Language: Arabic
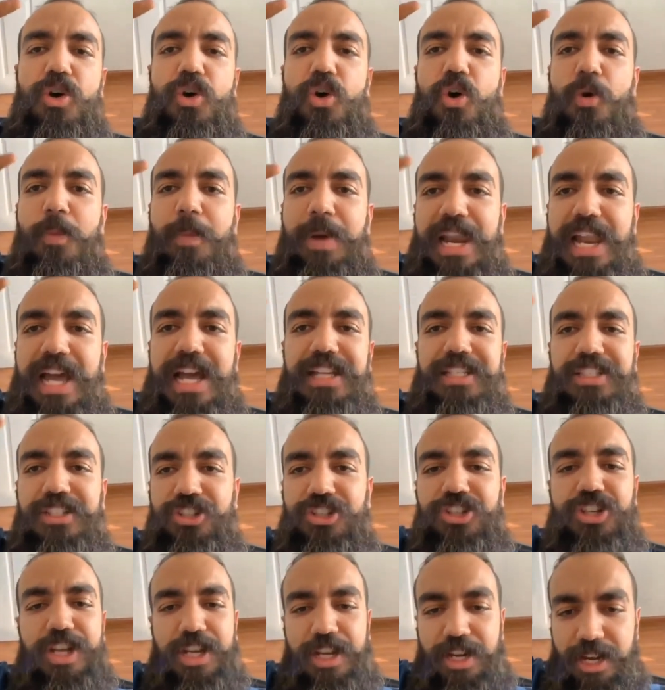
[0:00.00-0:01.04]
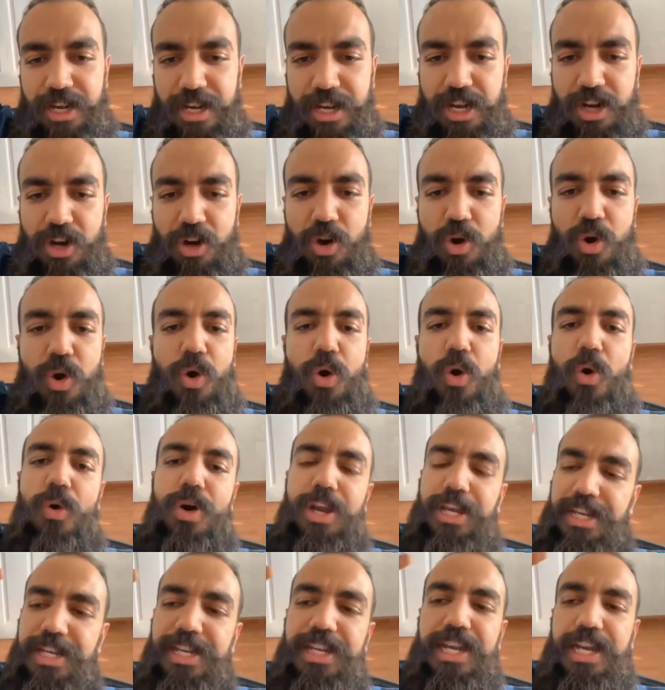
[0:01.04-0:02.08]
ومن الاحسن شهريا
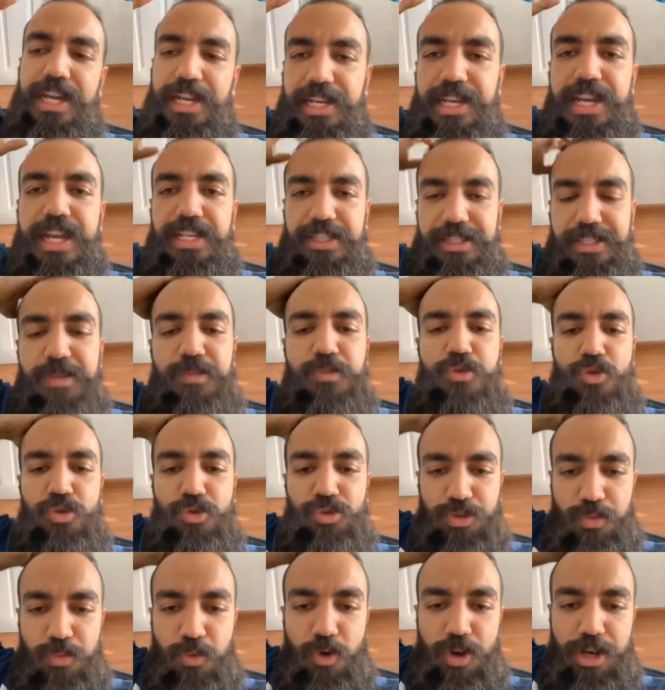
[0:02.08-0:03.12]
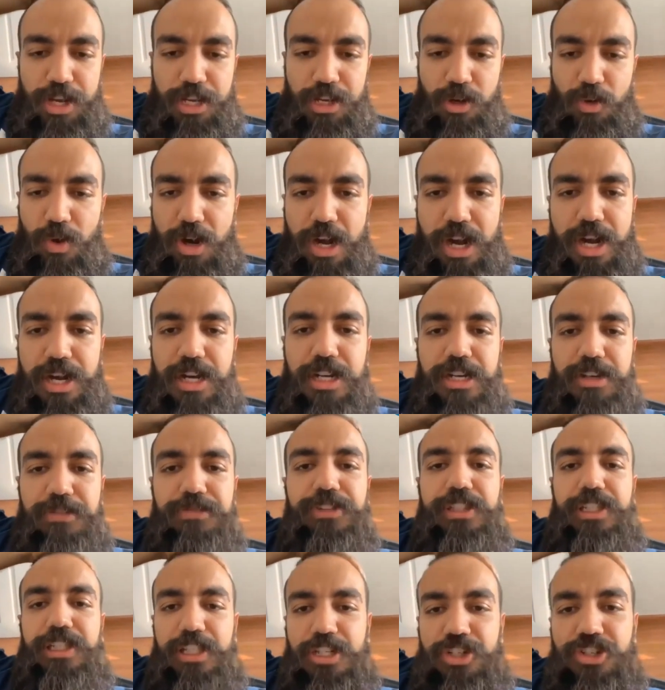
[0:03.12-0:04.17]
ولكن هي خليها سي ميو اسبوعيا واخا انا
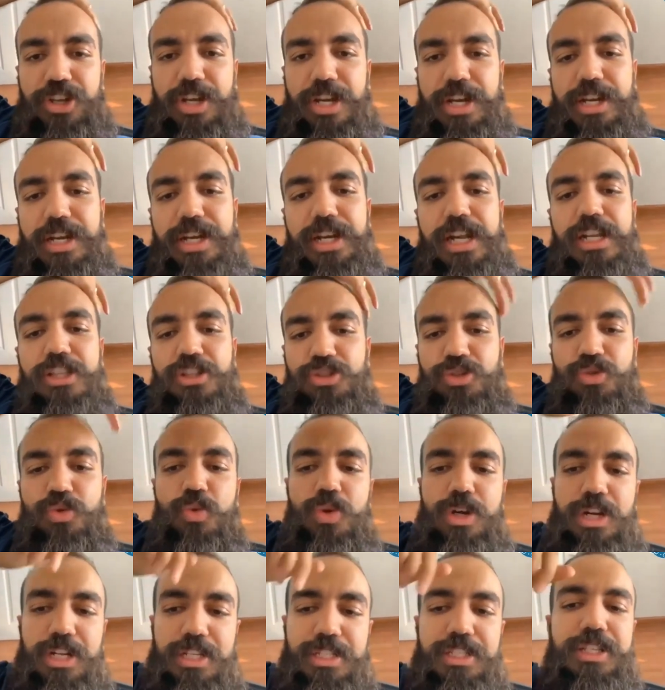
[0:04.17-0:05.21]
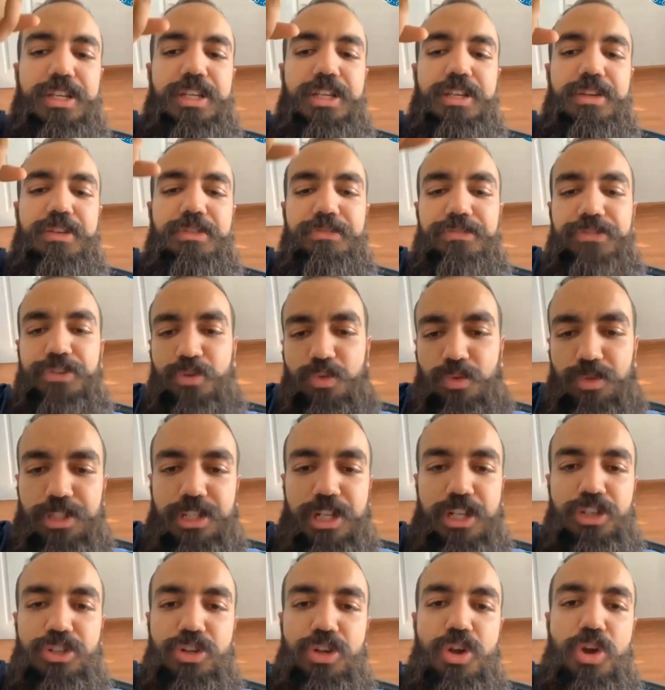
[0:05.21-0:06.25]
كنفضل شهريا عاد نسول راسي فين
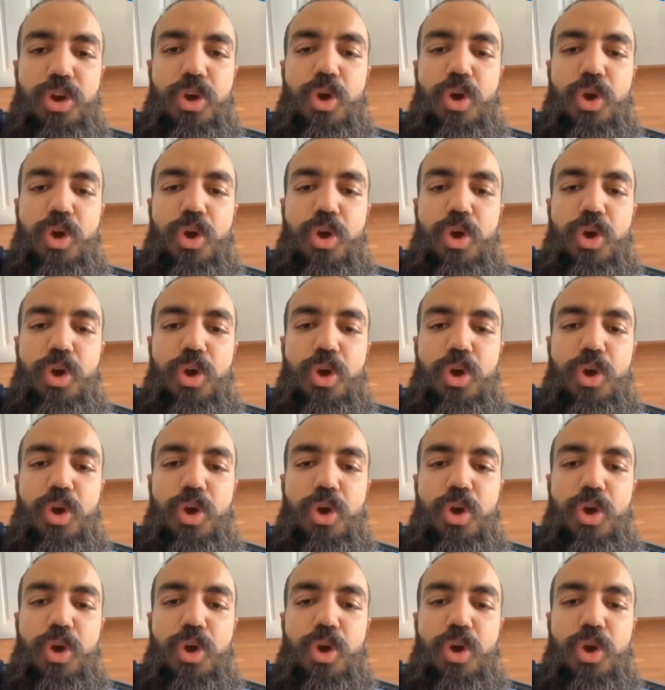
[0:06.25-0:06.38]
وصلت